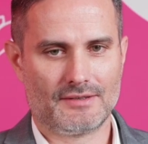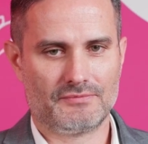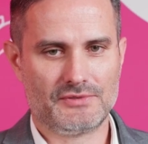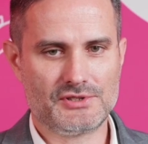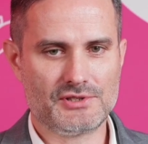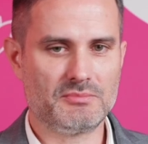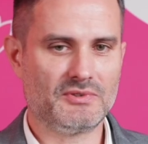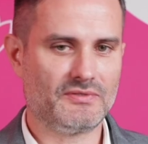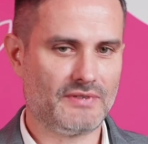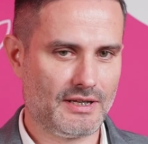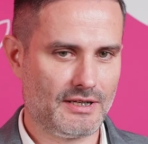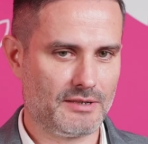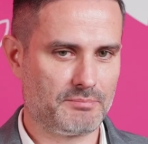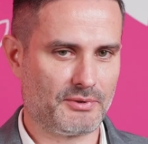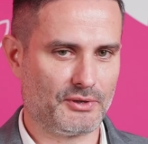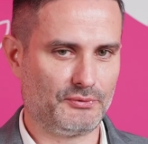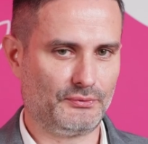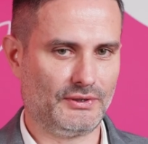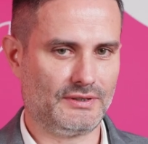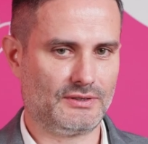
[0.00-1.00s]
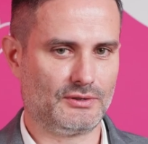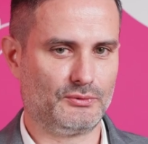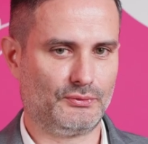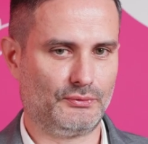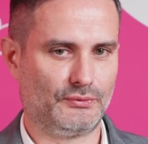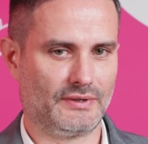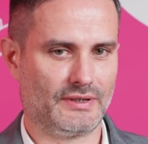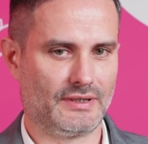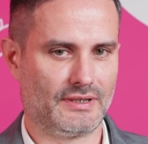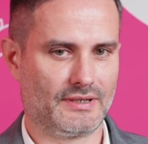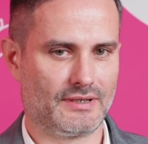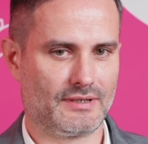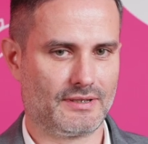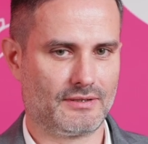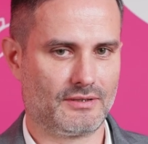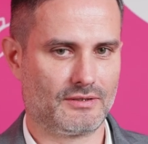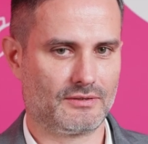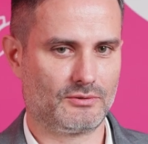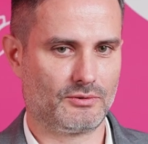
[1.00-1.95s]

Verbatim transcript: Widzimy wiele profitów, o